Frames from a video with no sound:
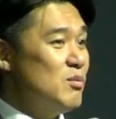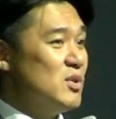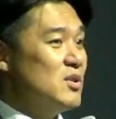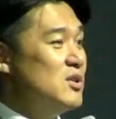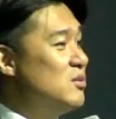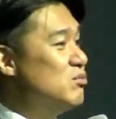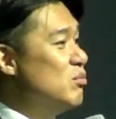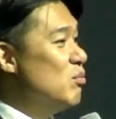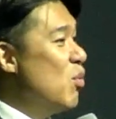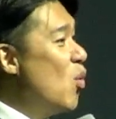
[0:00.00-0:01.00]
그
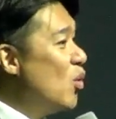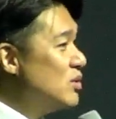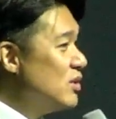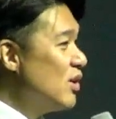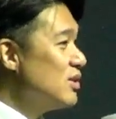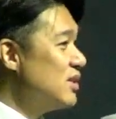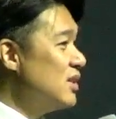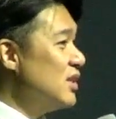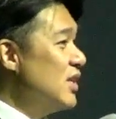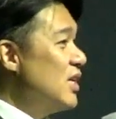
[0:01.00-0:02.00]
모든
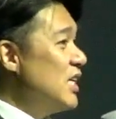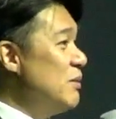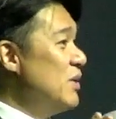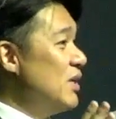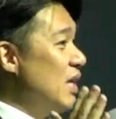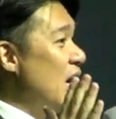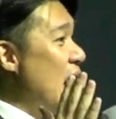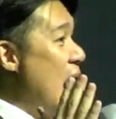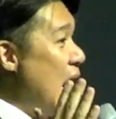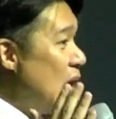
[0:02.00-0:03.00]
것을 이미 다
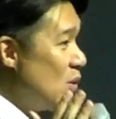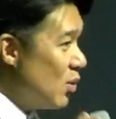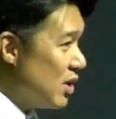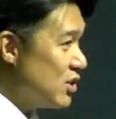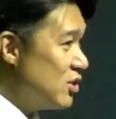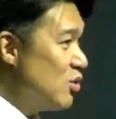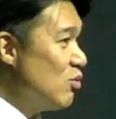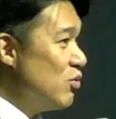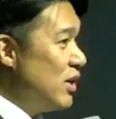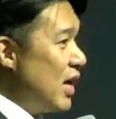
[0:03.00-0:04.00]
알고 계시고
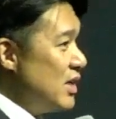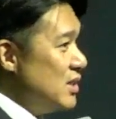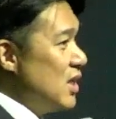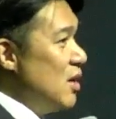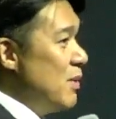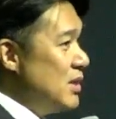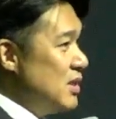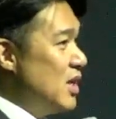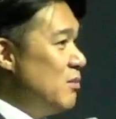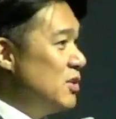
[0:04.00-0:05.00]
우리 한 사람 한
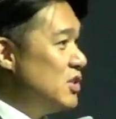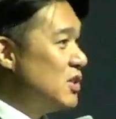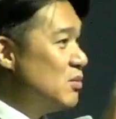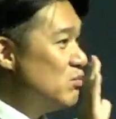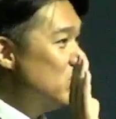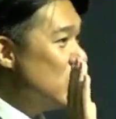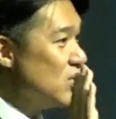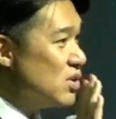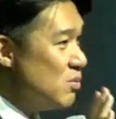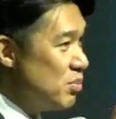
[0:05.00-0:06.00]
사람이 지금
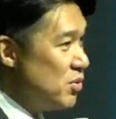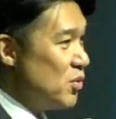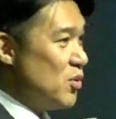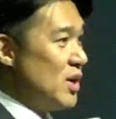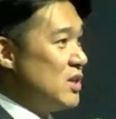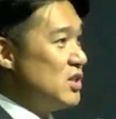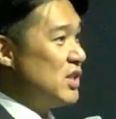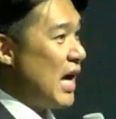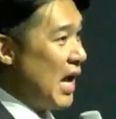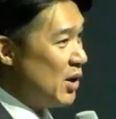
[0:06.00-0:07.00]
무엇을 필요로 하는지
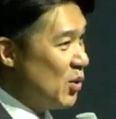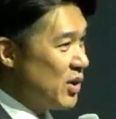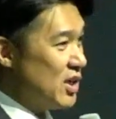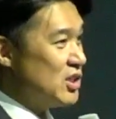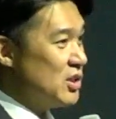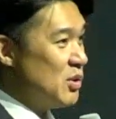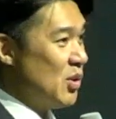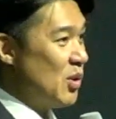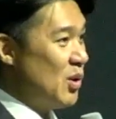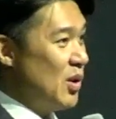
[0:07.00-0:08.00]
알고
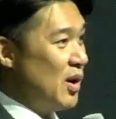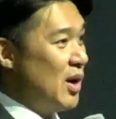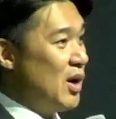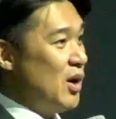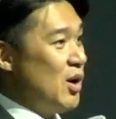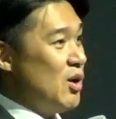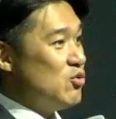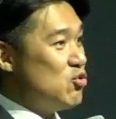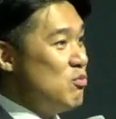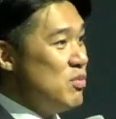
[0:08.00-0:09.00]
계시고
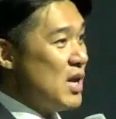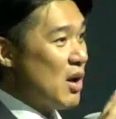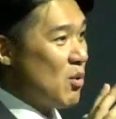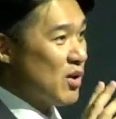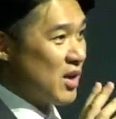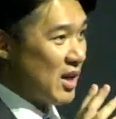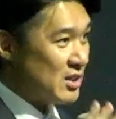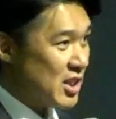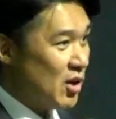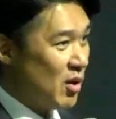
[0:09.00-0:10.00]
준비하고
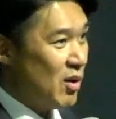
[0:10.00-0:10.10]
계세요.